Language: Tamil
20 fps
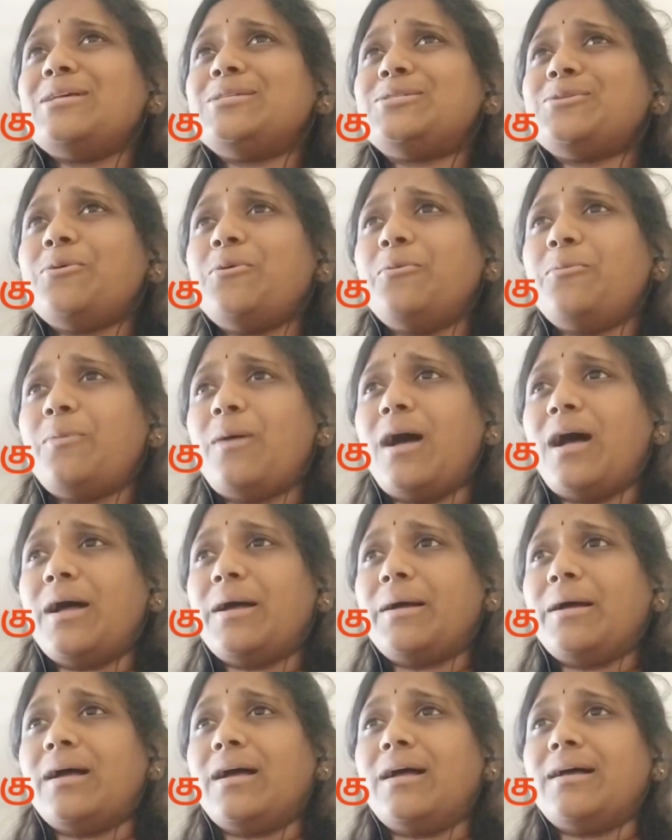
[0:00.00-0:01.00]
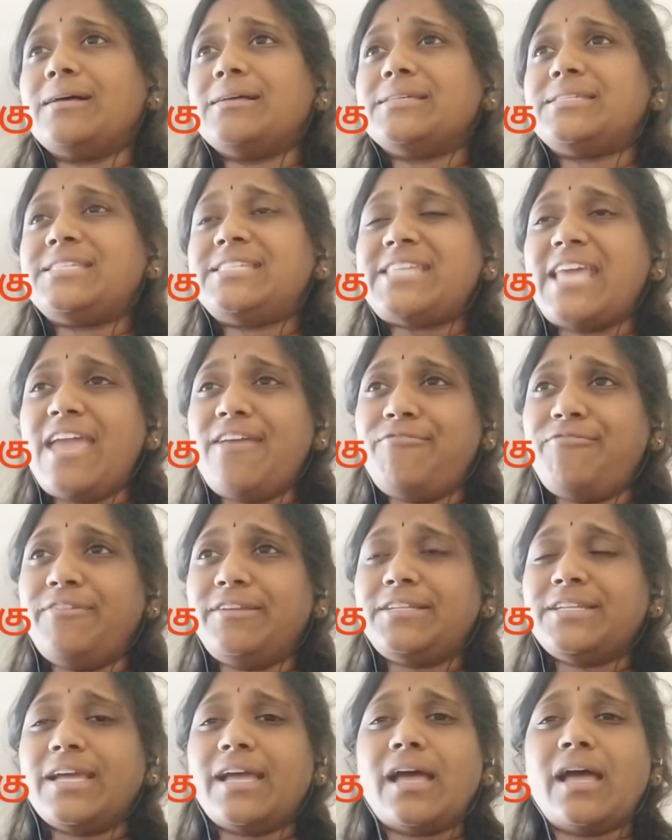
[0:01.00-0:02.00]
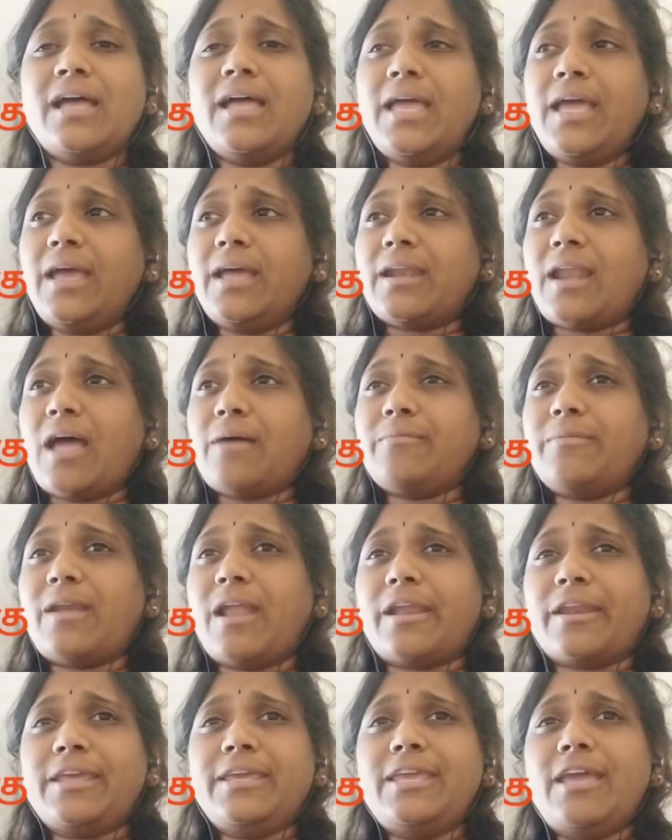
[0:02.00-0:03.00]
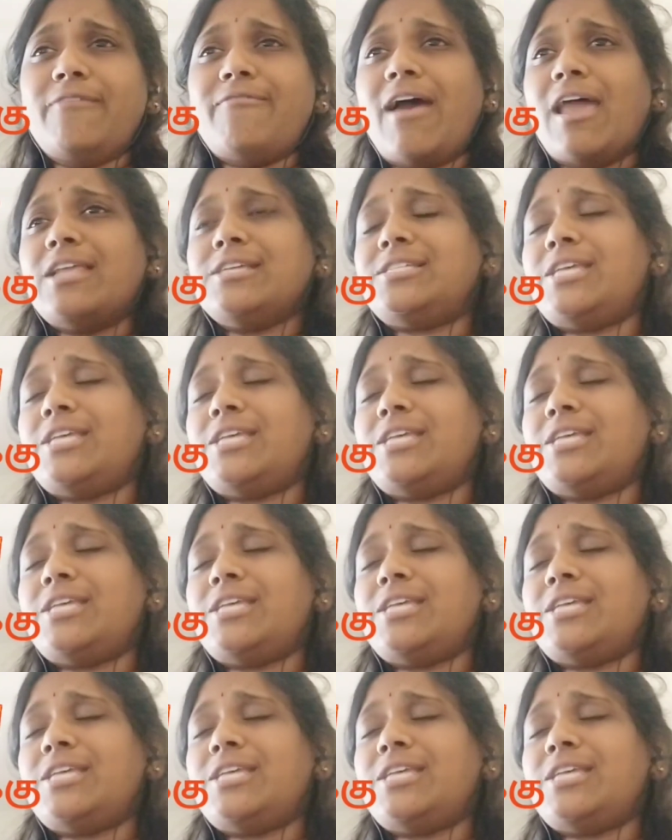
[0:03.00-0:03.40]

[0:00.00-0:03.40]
ஸோ ஸ்டே ஃபிட்டுங்க நாம் நிறைய வேலை